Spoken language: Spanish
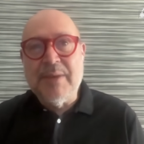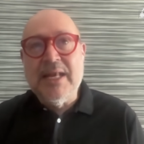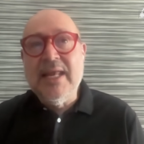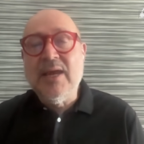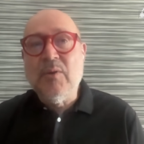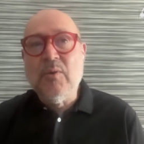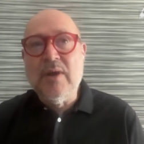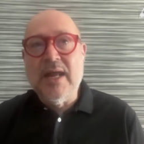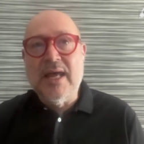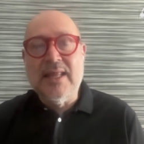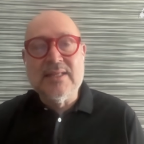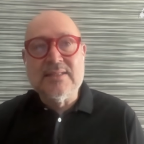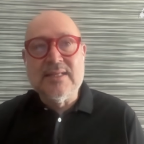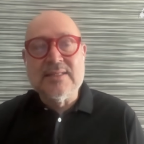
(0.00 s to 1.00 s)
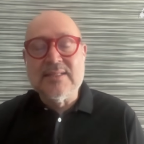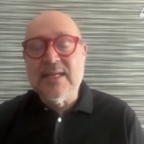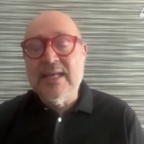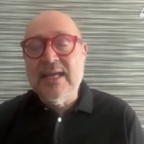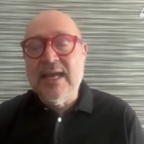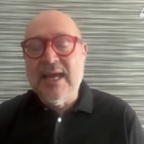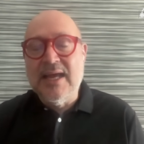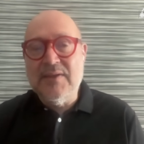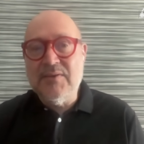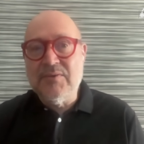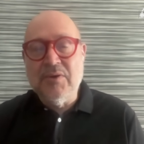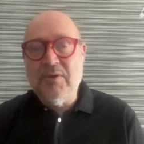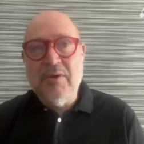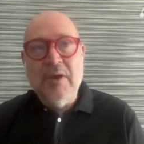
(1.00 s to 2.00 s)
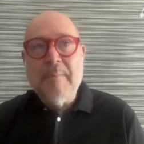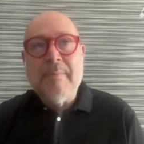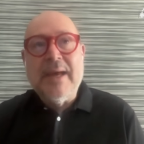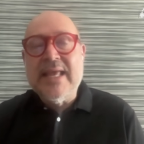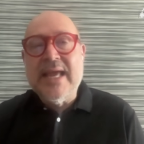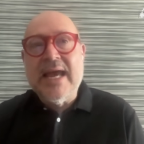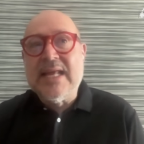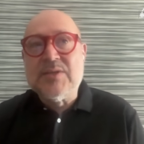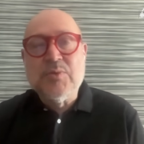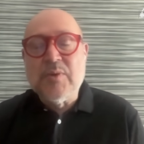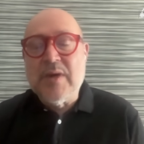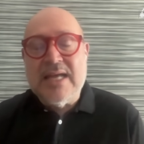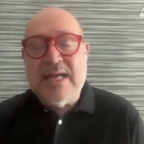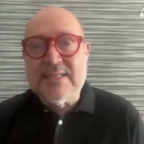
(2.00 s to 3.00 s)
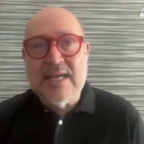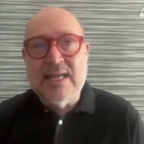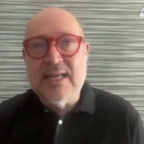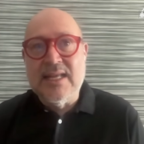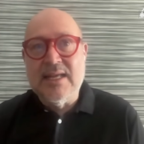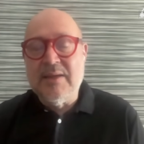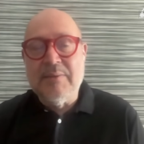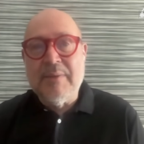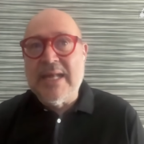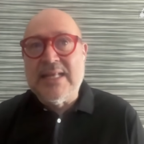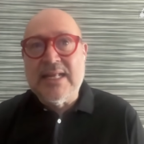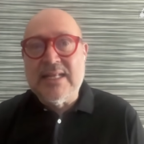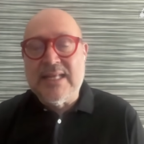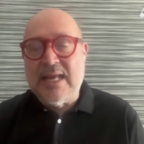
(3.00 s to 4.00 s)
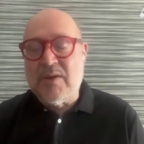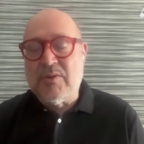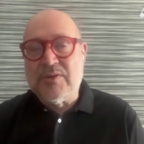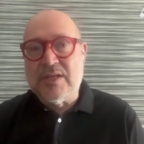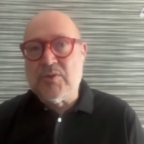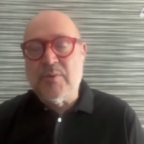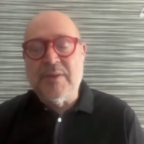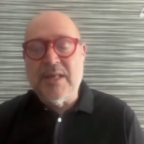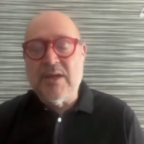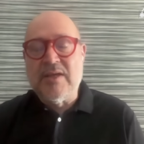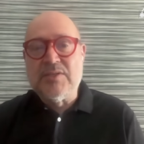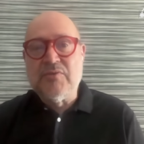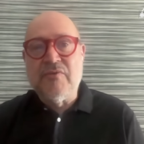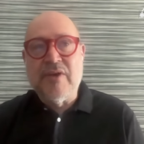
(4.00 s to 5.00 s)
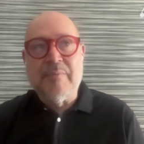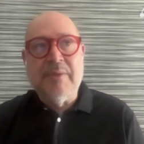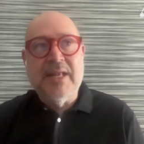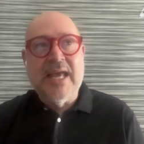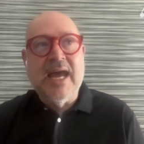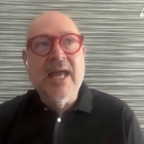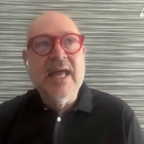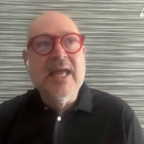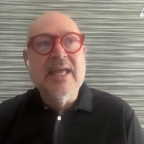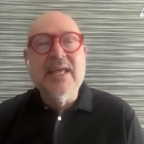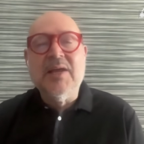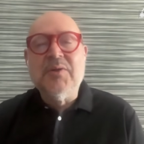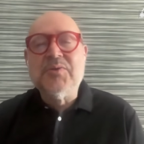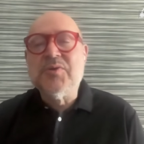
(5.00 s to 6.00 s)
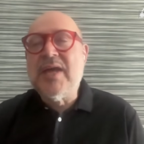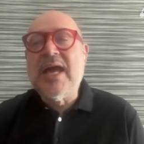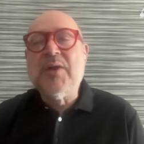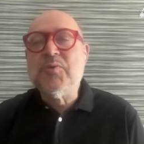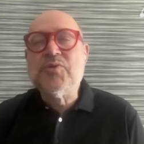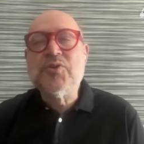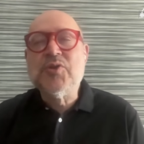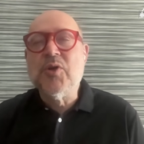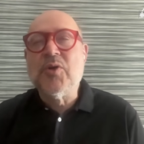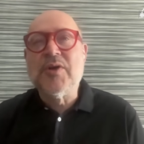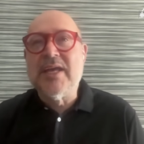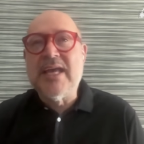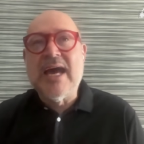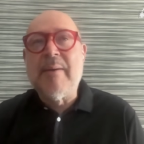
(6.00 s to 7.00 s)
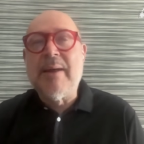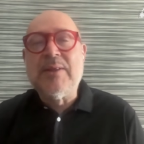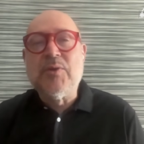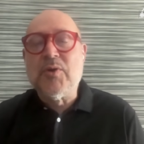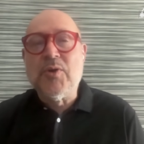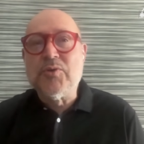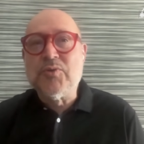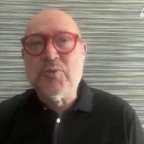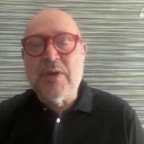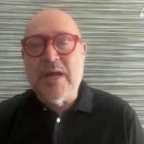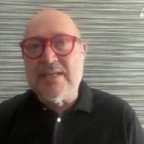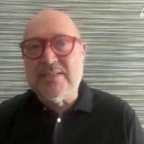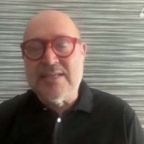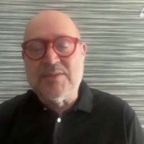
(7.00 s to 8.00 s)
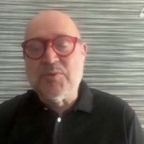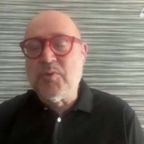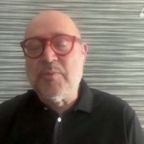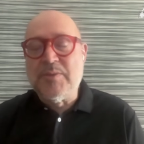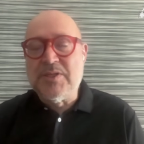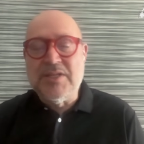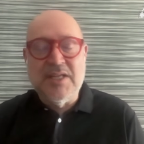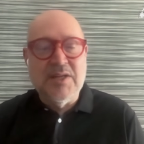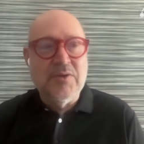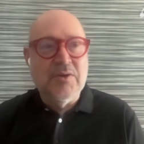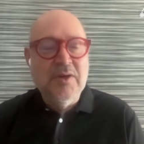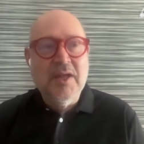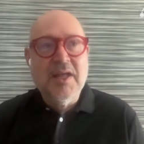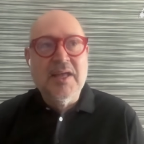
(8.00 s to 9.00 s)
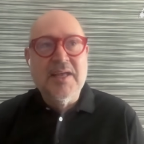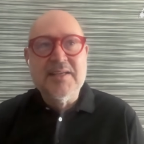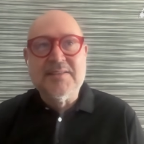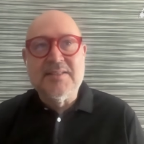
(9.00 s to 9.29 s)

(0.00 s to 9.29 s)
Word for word: de, película de estas gringas, ¿no? Va a llegar a su casa y le va a atentar contra su vida, la de su familia. Incluso ya anunció que ya abandonó su casa, su domicilio,